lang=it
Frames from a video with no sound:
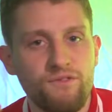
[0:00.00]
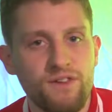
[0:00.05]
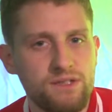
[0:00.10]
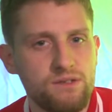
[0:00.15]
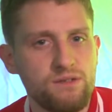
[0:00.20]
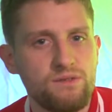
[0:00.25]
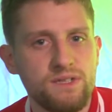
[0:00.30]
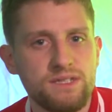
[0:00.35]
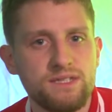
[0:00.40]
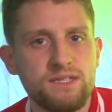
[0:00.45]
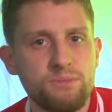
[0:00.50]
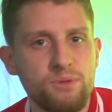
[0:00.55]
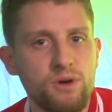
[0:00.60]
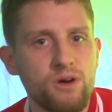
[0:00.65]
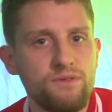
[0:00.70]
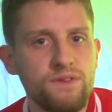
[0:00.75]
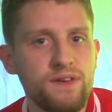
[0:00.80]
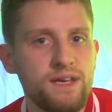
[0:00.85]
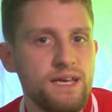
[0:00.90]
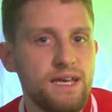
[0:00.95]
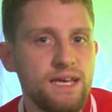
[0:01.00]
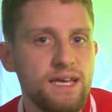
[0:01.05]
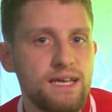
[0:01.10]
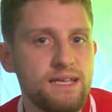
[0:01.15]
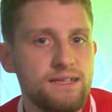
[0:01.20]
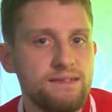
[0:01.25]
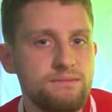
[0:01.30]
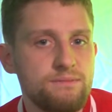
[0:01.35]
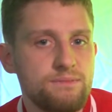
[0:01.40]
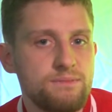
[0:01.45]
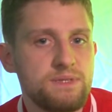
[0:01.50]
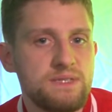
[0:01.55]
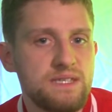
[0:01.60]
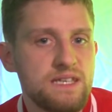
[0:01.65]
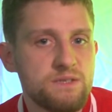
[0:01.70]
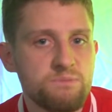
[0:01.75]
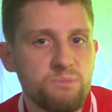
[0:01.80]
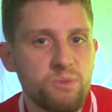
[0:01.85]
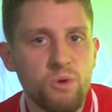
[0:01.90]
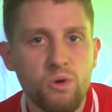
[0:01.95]
fatto diverse prove e si
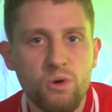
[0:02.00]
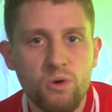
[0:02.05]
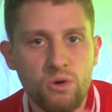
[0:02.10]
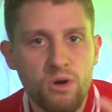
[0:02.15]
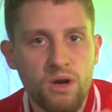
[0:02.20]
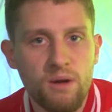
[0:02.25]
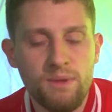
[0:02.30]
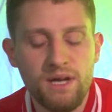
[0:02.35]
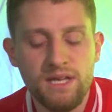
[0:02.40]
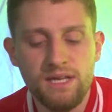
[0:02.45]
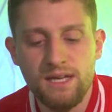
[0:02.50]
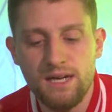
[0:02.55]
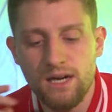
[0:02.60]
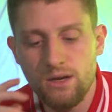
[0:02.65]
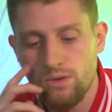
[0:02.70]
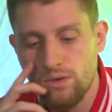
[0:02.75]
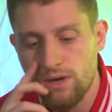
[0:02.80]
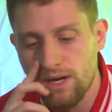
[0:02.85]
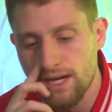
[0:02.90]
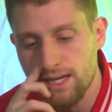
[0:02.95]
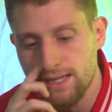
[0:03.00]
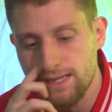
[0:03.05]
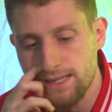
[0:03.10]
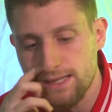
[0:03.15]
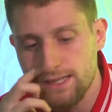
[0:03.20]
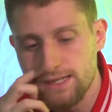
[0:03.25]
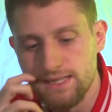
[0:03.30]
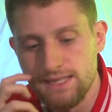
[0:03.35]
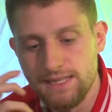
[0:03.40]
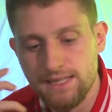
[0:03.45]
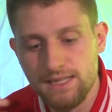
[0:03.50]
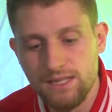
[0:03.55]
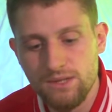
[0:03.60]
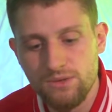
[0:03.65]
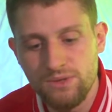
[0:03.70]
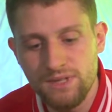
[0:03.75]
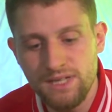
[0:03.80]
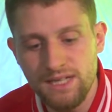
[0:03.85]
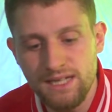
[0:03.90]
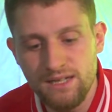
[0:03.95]
espongono in una maniera corretta
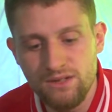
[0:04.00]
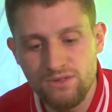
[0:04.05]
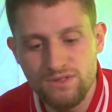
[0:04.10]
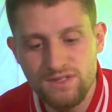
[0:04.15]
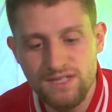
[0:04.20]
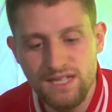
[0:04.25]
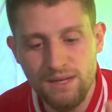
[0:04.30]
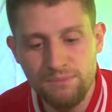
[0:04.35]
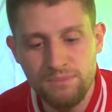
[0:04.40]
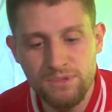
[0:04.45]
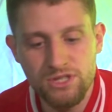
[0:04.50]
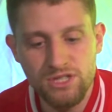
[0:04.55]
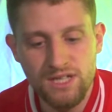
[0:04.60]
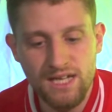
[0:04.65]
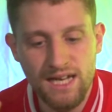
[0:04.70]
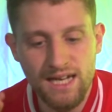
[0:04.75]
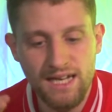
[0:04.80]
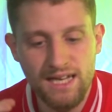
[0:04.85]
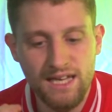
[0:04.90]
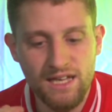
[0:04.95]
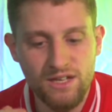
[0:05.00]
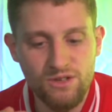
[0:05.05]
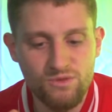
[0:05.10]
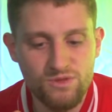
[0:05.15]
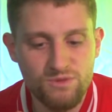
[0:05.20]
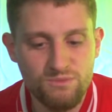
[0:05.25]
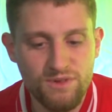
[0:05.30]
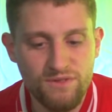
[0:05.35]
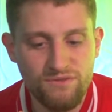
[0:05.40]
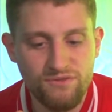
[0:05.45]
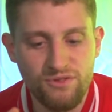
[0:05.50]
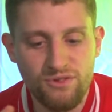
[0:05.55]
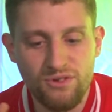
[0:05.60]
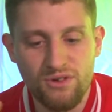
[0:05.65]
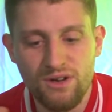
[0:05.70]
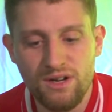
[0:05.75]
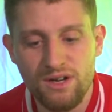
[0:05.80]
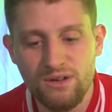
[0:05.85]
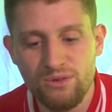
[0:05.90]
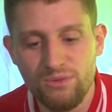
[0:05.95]
quindi non si capisce neanche use
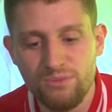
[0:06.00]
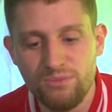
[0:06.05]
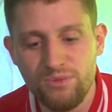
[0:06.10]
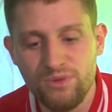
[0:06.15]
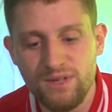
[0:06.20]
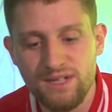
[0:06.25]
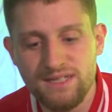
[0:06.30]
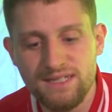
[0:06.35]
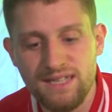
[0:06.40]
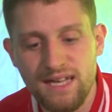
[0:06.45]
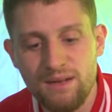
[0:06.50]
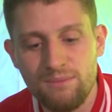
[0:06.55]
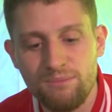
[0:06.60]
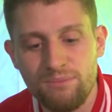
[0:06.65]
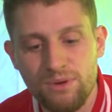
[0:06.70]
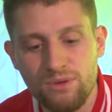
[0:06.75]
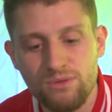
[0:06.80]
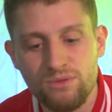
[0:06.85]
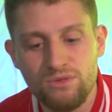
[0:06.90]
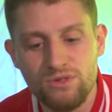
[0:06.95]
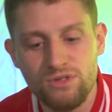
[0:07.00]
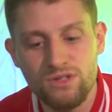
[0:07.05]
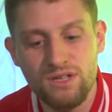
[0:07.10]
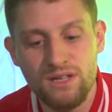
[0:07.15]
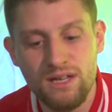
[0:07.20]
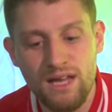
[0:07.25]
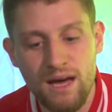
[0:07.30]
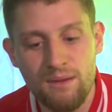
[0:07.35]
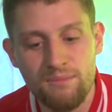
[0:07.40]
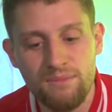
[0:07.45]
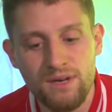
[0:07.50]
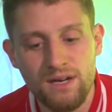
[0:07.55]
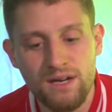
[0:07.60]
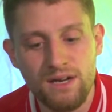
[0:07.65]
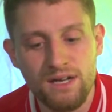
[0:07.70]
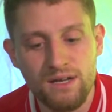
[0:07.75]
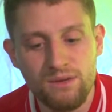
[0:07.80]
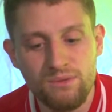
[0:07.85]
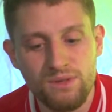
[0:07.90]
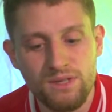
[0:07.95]
before oppure se è il product number
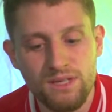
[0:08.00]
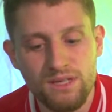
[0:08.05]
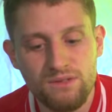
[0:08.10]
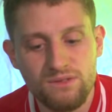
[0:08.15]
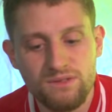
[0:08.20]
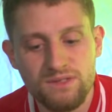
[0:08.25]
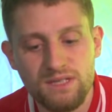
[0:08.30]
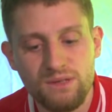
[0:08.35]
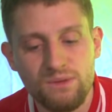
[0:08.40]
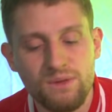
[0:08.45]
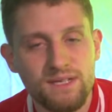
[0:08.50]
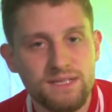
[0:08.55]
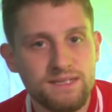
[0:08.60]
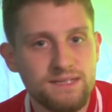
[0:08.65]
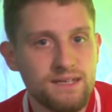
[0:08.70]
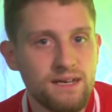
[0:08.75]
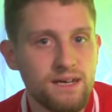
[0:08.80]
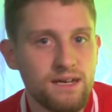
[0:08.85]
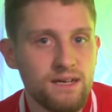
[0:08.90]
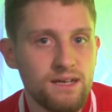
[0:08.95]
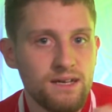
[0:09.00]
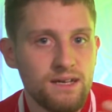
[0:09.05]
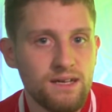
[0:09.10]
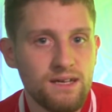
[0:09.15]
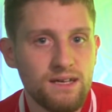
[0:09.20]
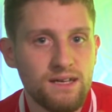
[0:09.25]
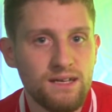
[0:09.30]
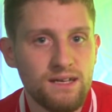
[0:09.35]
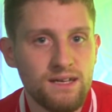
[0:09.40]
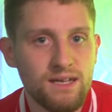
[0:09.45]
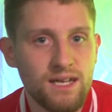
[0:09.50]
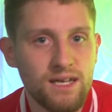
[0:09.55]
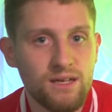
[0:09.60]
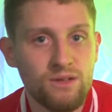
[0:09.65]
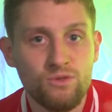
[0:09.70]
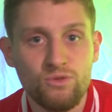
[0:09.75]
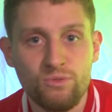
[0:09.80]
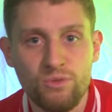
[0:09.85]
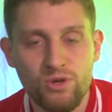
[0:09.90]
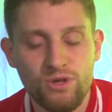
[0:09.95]
e quindi di conseguenza eh, il
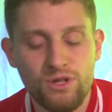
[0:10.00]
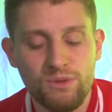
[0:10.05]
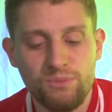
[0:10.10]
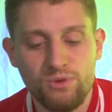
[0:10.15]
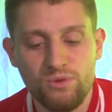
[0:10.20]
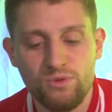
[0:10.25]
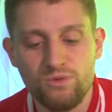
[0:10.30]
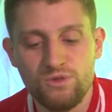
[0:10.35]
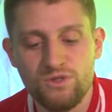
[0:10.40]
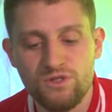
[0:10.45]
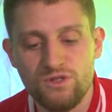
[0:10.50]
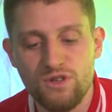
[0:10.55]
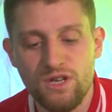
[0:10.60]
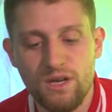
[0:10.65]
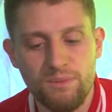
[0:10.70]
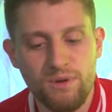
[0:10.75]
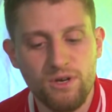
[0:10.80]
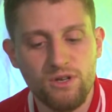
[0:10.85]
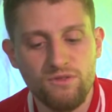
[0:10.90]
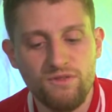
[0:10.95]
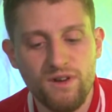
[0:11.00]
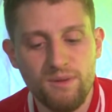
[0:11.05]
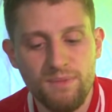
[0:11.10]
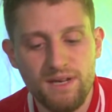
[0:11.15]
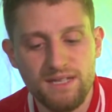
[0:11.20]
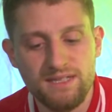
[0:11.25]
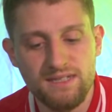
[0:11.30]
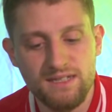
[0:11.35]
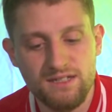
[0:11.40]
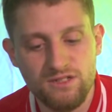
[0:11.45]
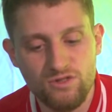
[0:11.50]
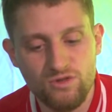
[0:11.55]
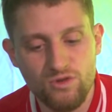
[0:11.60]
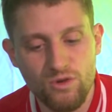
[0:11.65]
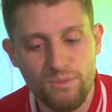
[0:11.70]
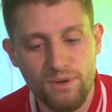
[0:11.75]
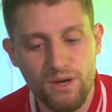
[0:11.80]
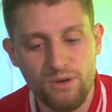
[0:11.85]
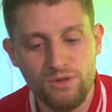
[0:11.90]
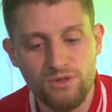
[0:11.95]
numero di produzione però dovrebbe essere
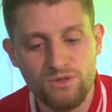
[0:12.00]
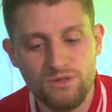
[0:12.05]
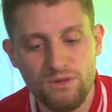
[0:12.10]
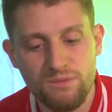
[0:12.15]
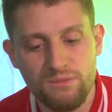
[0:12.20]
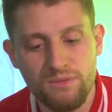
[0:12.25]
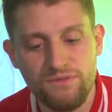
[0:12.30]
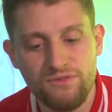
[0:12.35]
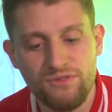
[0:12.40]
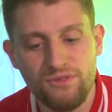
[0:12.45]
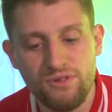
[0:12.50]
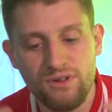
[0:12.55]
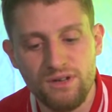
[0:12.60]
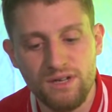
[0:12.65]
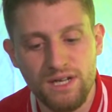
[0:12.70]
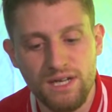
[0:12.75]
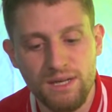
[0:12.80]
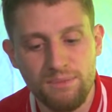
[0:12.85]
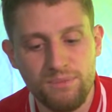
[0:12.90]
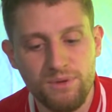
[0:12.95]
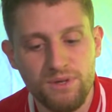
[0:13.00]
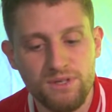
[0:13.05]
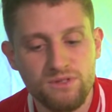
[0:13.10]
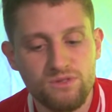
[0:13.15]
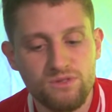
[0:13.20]
sopra user before e poi